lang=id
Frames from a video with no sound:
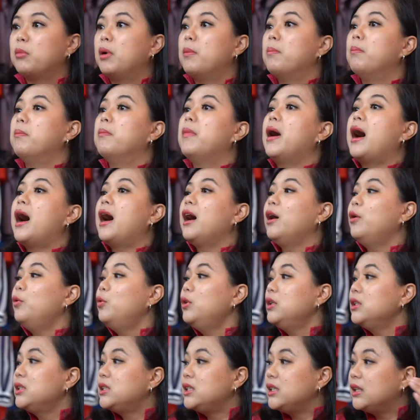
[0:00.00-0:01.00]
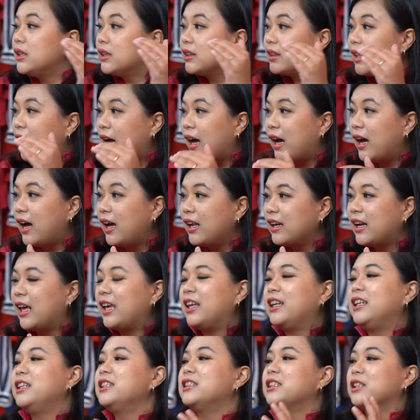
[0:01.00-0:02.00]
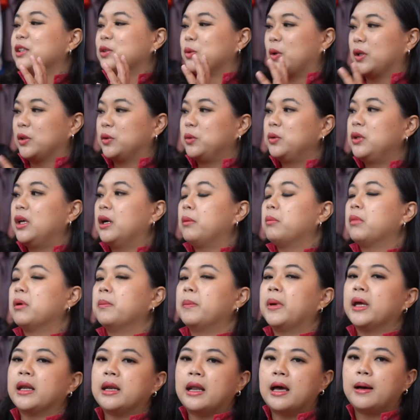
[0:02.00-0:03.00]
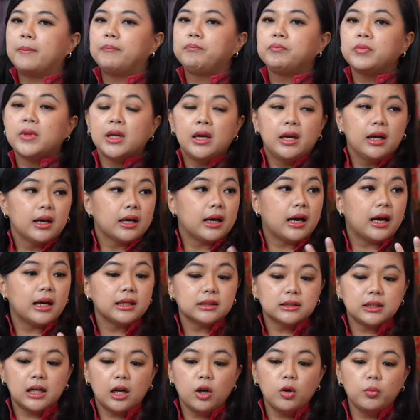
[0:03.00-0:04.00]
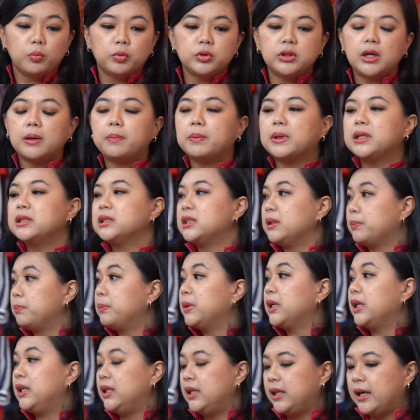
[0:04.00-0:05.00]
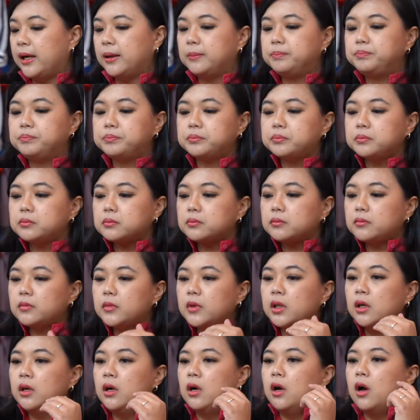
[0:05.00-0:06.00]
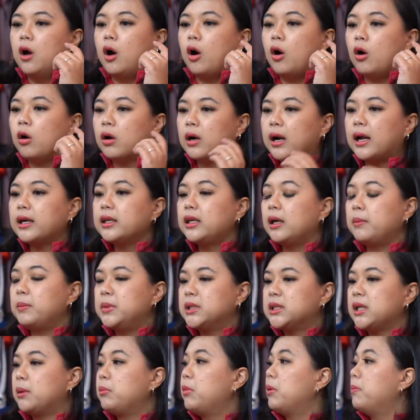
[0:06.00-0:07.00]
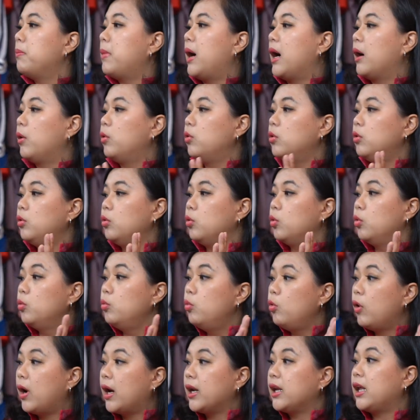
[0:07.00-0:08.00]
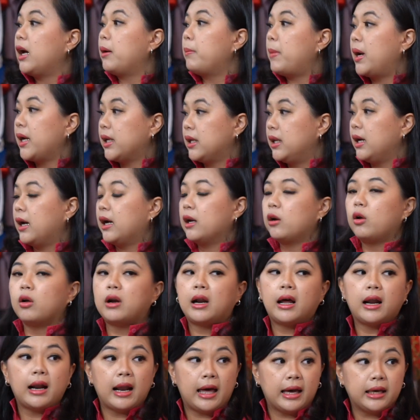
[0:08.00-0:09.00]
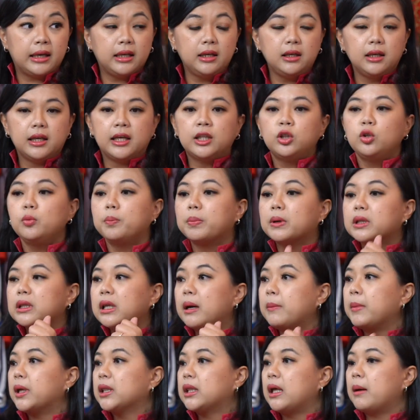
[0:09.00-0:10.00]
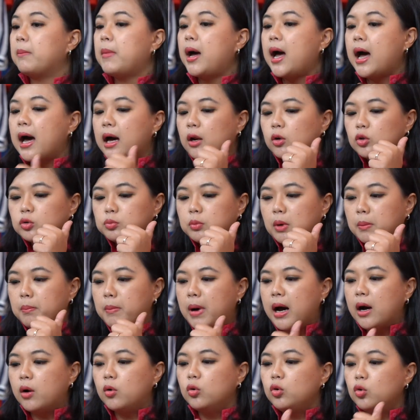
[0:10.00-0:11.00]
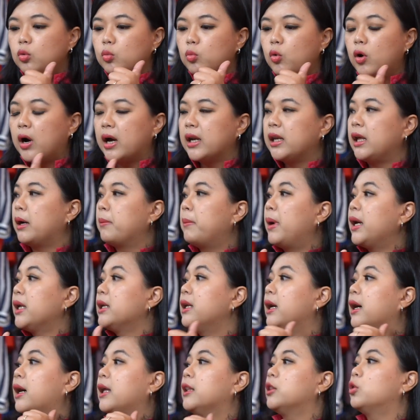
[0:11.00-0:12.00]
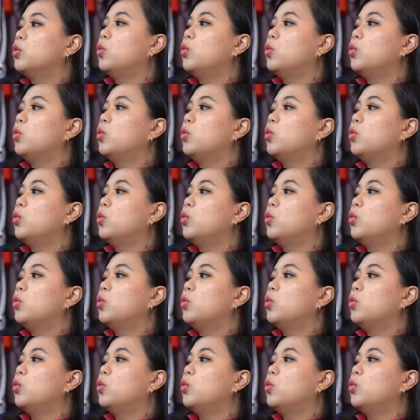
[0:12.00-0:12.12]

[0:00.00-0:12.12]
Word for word: membangun cinta, nah ini sesuatu yang berbeda. Kakak selalu punya prinsip begini ya. Orang yang bisa membangun hubungan yang baik dengan orang lain itu pertama-tama harus membangun hubungan yang baik dengan